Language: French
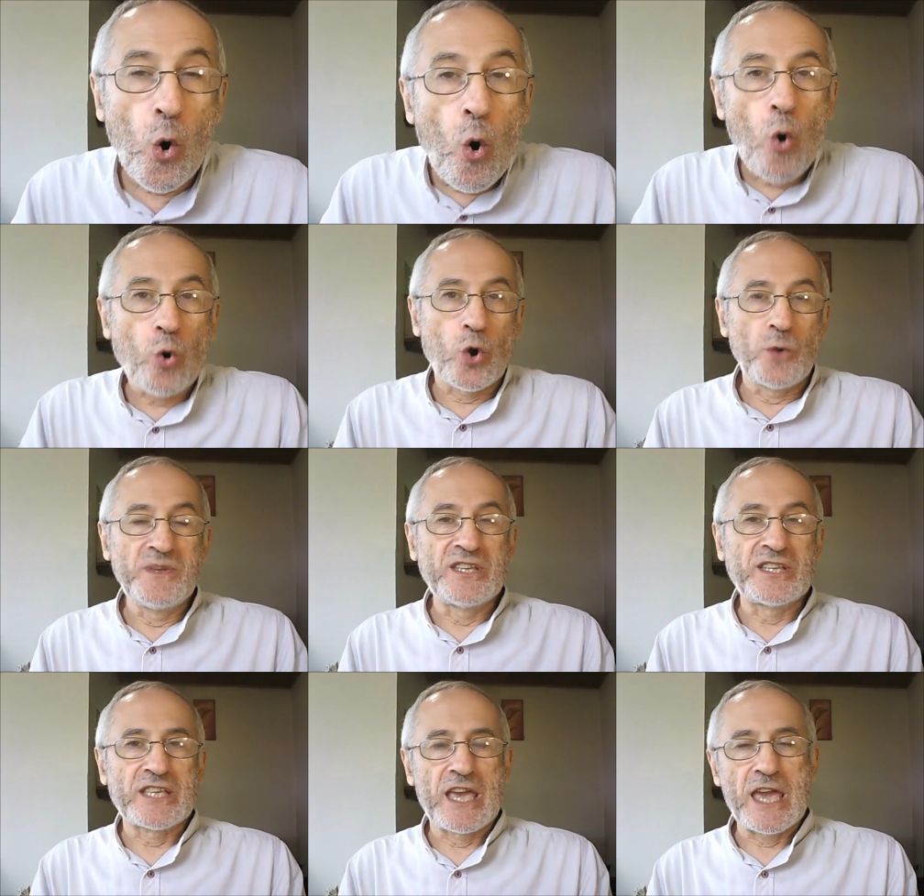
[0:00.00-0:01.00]
au
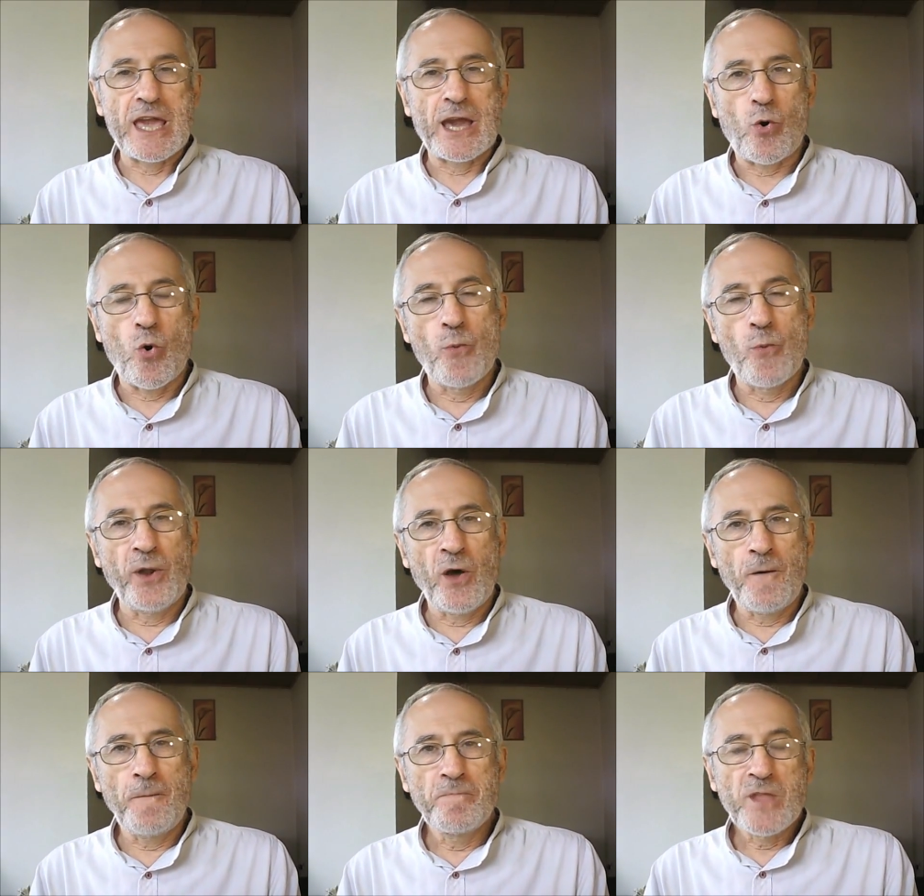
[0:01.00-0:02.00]
commissaire au
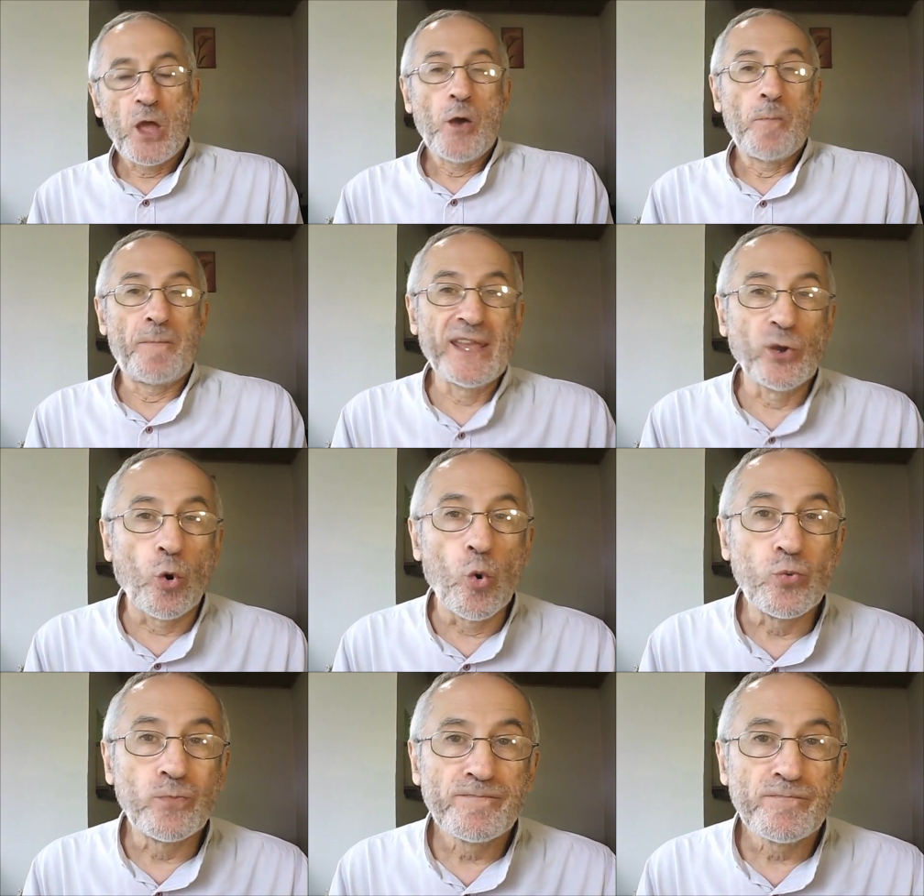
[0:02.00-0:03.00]
plan Bayrou.